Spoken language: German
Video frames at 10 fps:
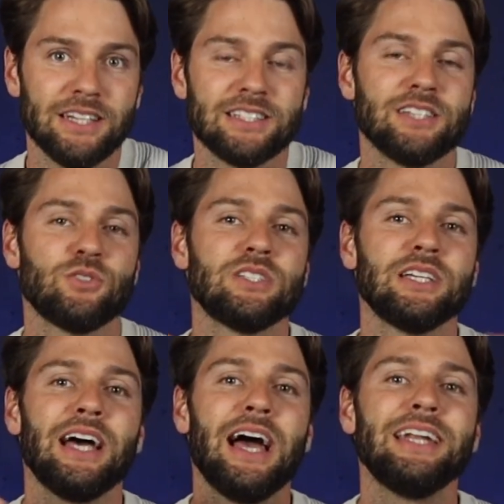Das heißt, du hast
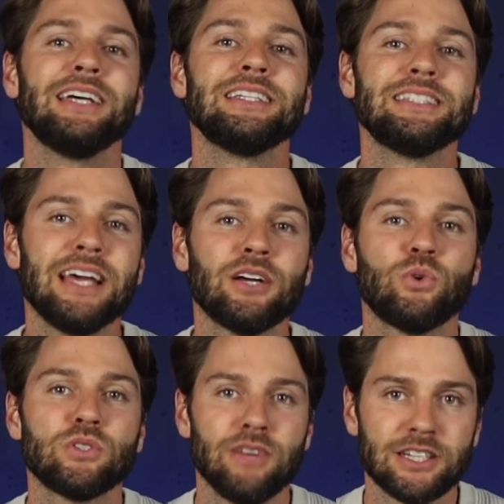ja eine sehr
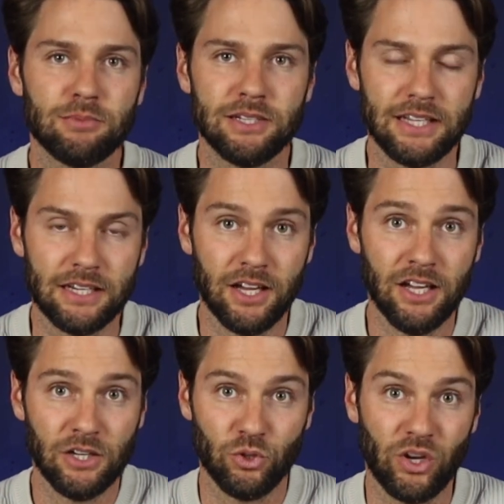große Flexibilität
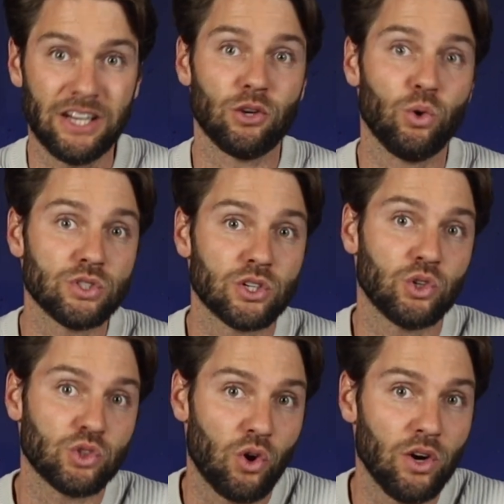und auch eine große
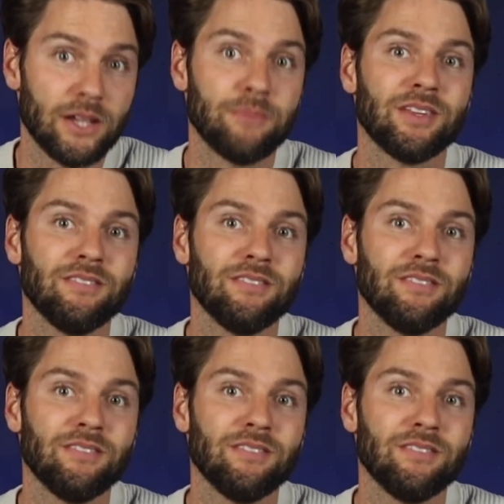Kontrolle,